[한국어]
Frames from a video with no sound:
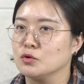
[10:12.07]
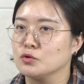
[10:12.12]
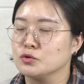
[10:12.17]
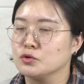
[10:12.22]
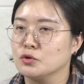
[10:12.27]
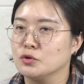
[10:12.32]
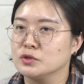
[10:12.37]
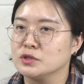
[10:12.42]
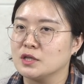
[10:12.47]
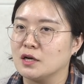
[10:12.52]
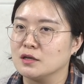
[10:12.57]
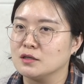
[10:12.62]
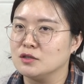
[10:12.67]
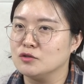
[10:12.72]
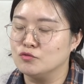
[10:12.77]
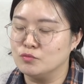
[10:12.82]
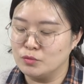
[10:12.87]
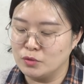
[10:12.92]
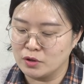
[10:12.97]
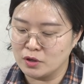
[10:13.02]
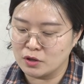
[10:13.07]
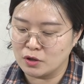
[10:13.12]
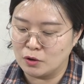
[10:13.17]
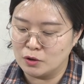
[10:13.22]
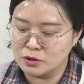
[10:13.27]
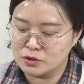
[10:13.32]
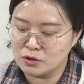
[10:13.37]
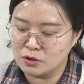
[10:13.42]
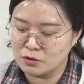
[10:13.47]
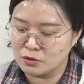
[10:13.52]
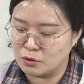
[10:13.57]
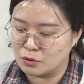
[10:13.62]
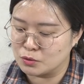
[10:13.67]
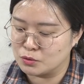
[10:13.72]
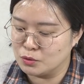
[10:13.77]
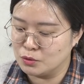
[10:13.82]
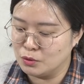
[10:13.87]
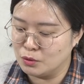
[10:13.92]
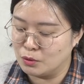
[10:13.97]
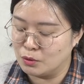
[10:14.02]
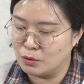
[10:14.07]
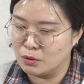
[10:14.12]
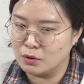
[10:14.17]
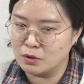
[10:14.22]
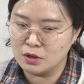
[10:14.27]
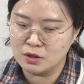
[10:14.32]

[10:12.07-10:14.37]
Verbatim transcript: 어떤 자기 운명의 결정력도 어.